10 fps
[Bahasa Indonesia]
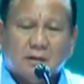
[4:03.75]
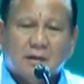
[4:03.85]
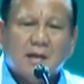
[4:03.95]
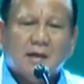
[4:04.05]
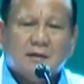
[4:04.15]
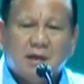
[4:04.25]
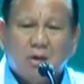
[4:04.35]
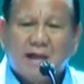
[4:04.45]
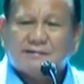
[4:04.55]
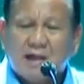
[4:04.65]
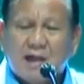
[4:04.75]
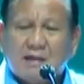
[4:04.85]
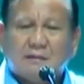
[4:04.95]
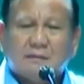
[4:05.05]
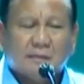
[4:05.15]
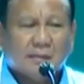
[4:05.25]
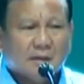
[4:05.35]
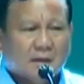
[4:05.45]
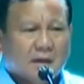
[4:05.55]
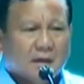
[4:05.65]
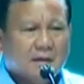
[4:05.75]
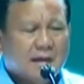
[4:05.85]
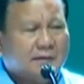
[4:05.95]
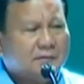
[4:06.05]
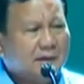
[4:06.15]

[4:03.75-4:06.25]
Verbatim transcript: dengan dewasa, dengan